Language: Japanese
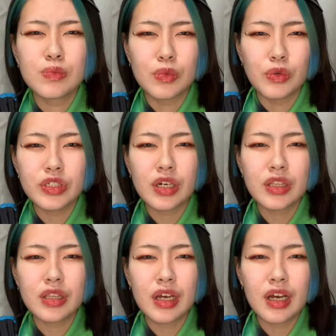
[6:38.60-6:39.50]
美味しかっ
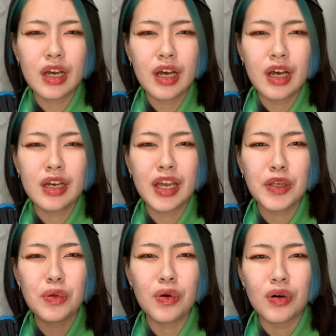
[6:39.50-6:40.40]
た。け
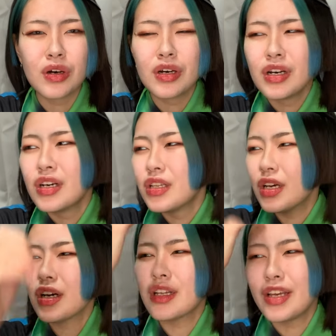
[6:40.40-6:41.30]
ど、
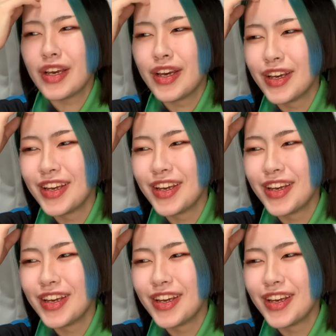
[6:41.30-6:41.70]
なんかね、